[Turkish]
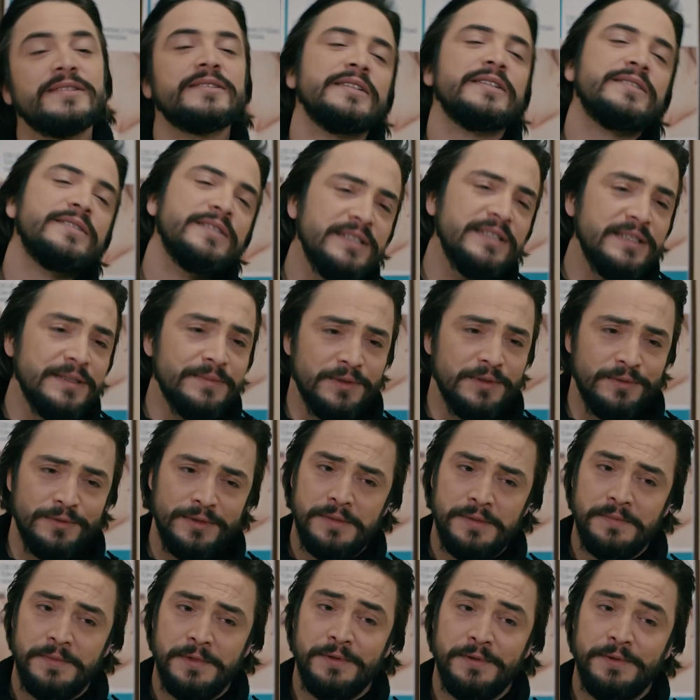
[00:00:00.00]
hastasıydım
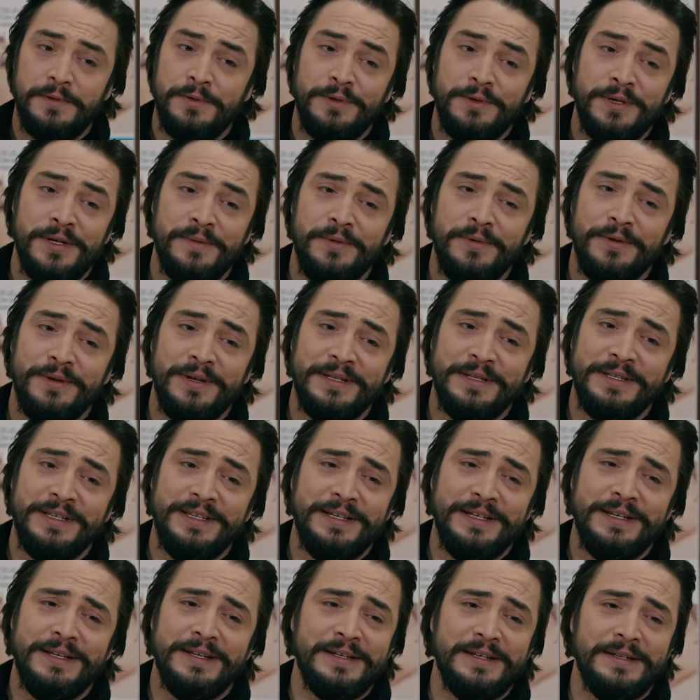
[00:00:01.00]
onun ama öyle böyle
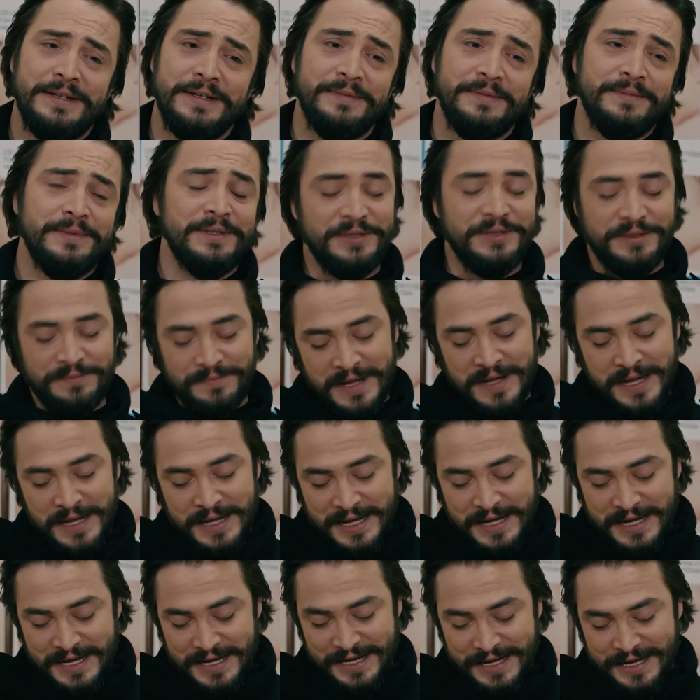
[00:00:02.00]
değil yani ablacığım.
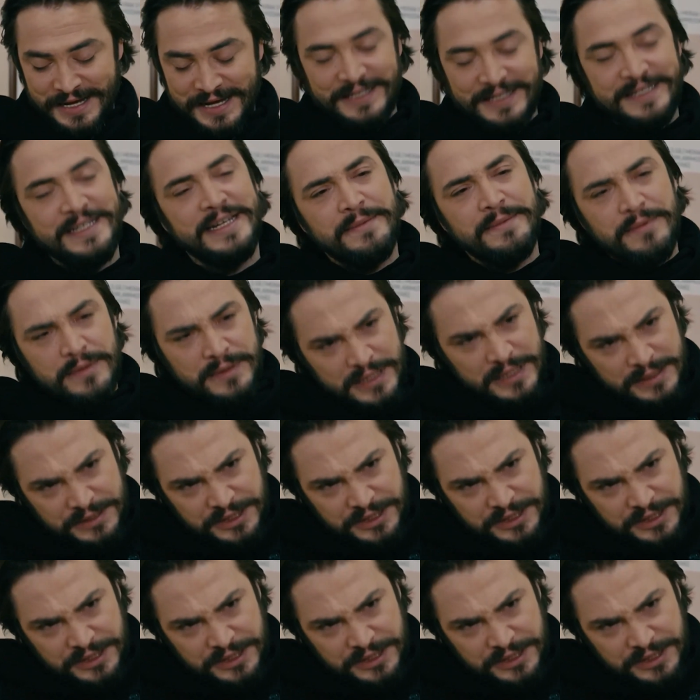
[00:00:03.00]
E, yine